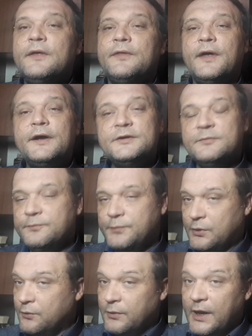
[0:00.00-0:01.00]
Нашим
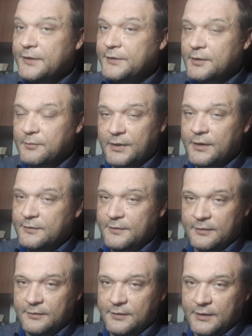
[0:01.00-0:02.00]
прокураторам это
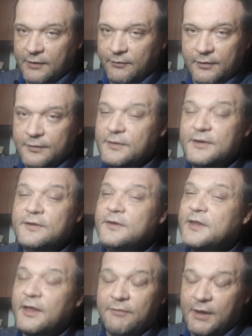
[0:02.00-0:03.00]
дело не
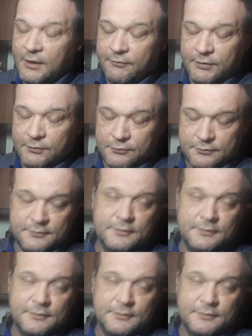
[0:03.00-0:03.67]
доверивают.